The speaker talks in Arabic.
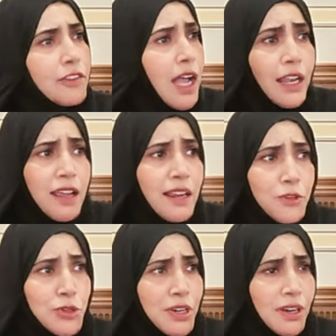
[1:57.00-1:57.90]

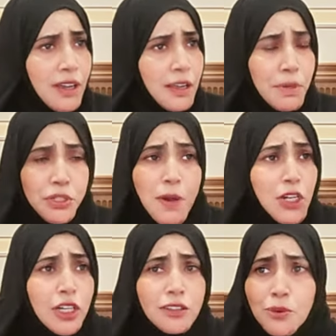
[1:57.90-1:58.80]
تحليلك بس
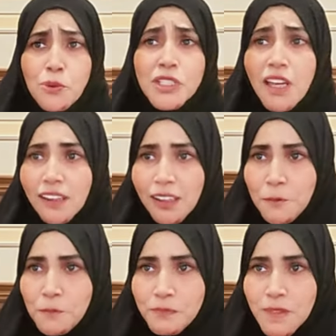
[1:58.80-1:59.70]
ما شرط يكون صحيح